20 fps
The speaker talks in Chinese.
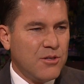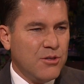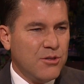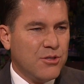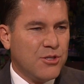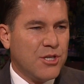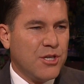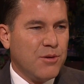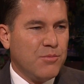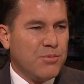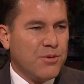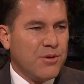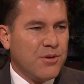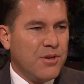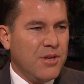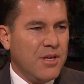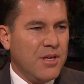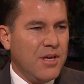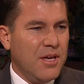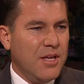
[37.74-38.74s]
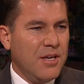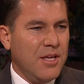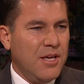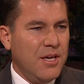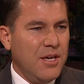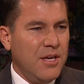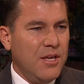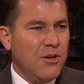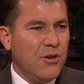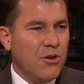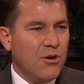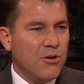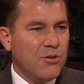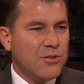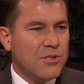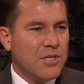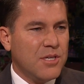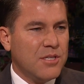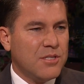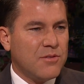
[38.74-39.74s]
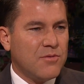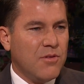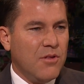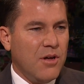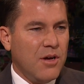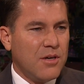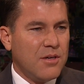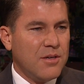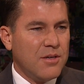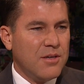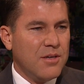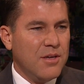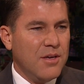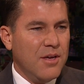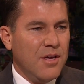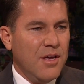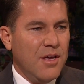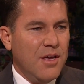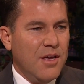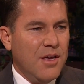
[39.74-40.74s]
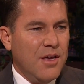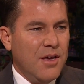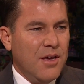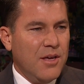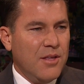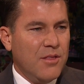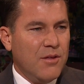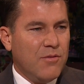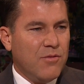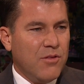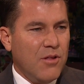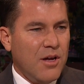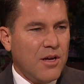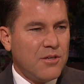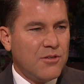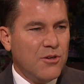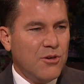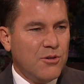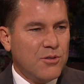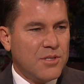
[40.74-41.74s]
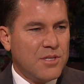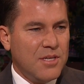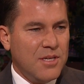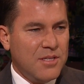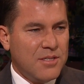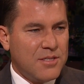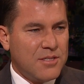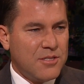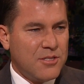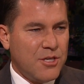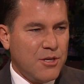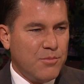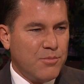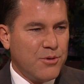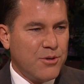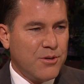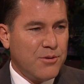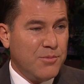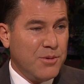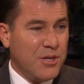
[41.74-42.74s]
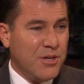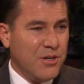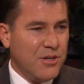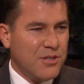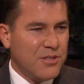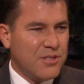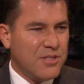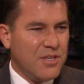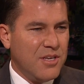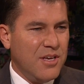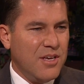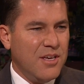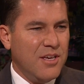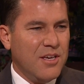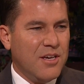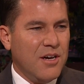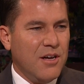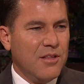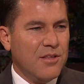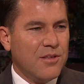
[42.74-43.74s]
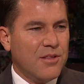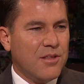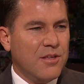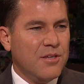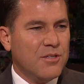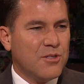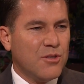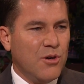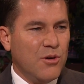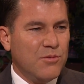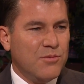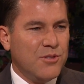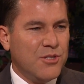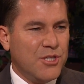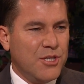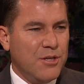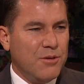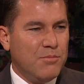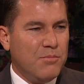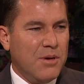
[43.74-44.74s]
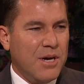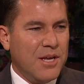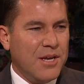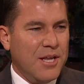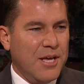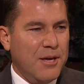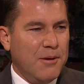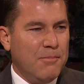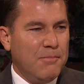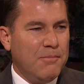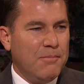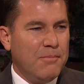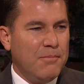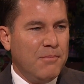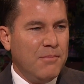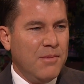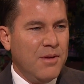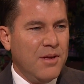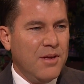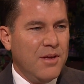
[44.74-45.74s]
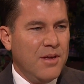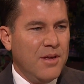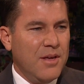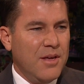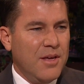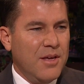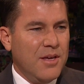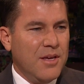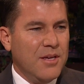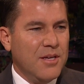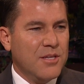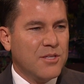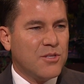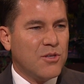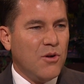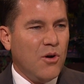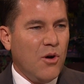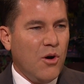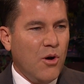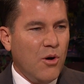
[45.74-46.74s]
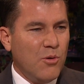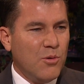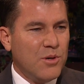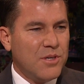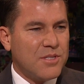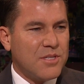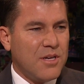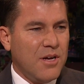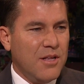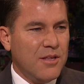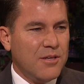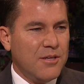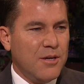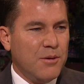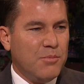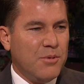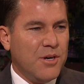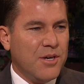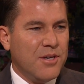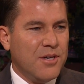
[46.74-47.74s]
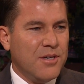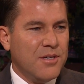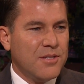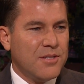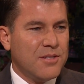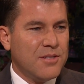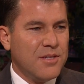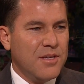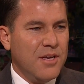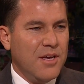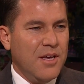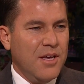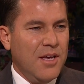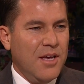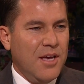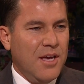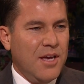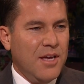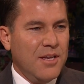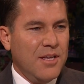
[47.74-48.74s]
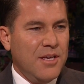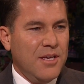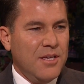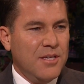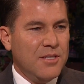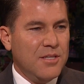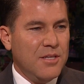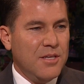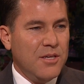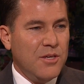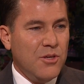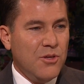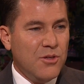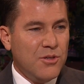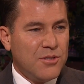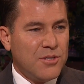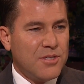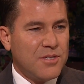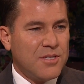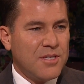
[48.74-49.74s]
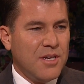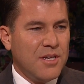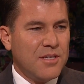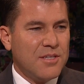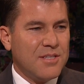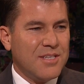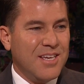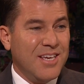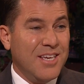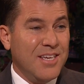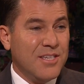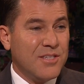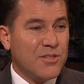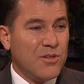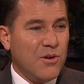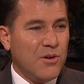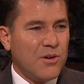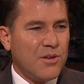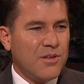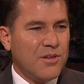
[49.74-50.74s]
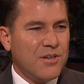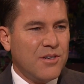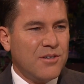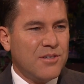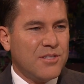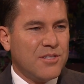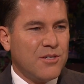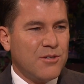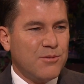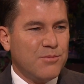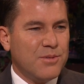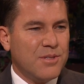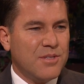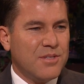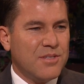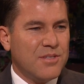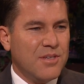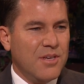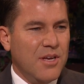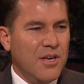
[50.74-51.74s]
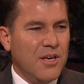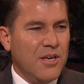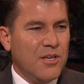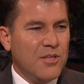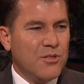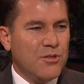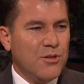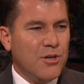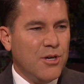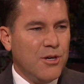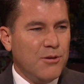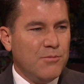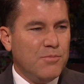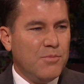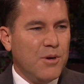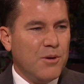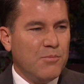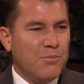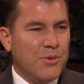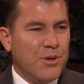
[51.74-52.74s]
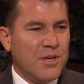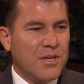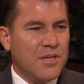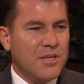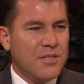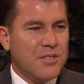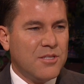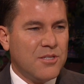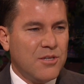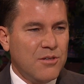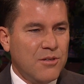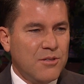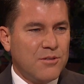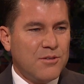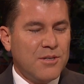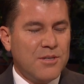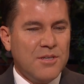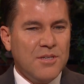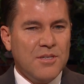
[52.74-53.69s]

主耶稣基督就是那位好牧人，并且认识他的羊群，而羊群也认识他的牧人，因为他按着名叫自己的羊。他一向呼召我们，也利用我们他平凡的仆人来协助